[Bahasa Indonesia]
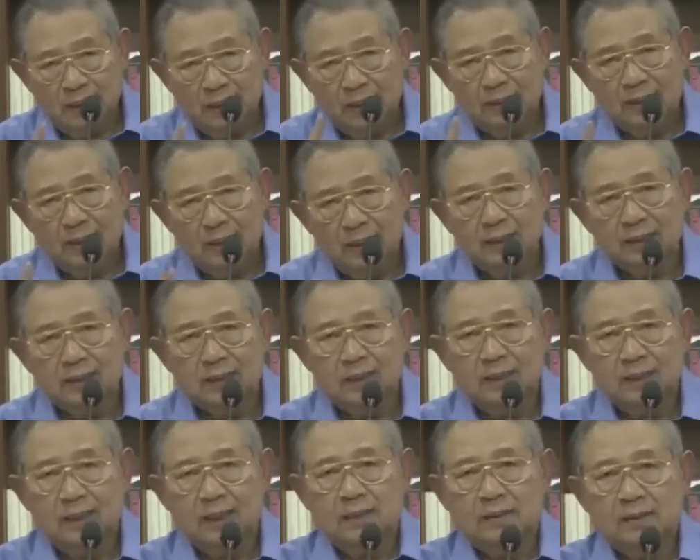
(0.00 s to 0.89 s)
Ada
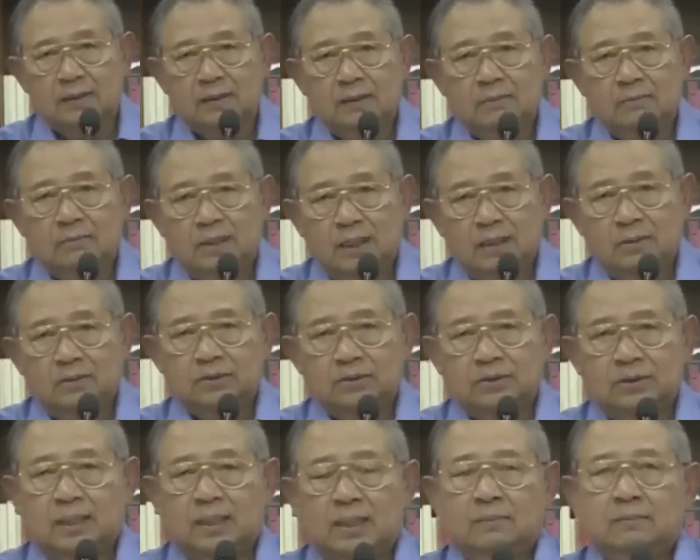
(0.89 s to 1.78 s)
lagi yang
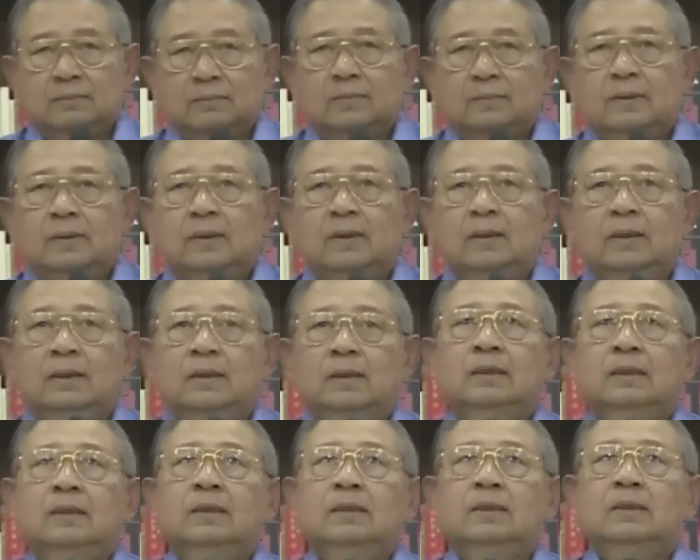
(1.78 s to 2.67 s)
bagus dalam
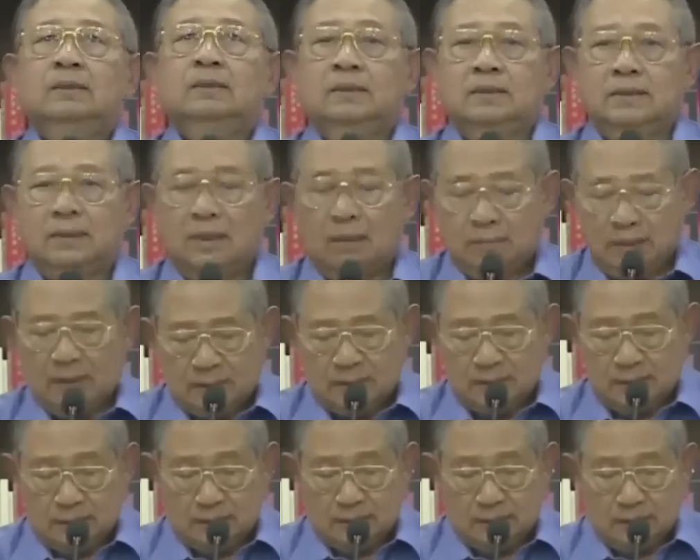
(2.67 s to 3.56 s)
sidang
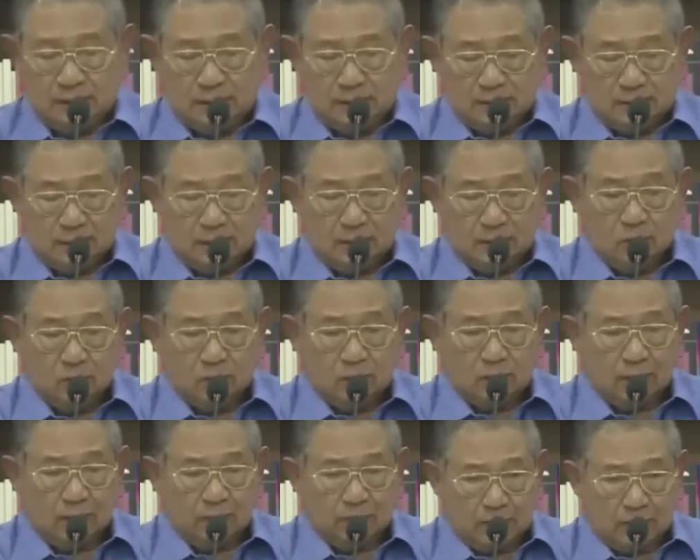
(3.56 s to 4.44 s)
majelis ini saya
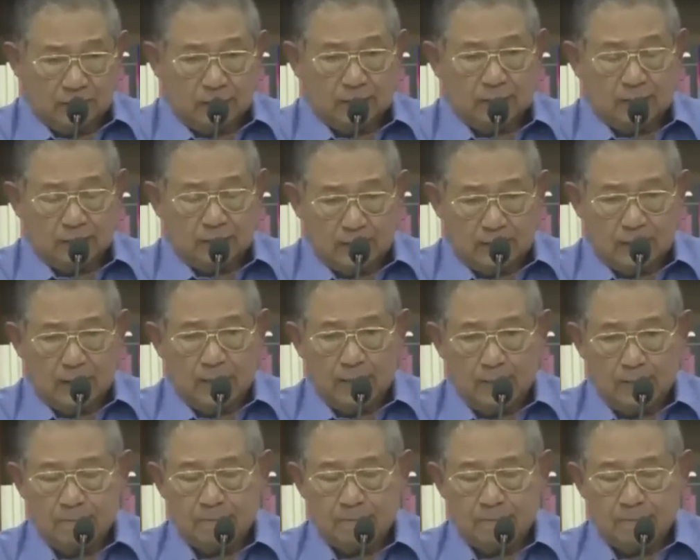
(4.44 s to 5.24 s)
ungkapkan ya.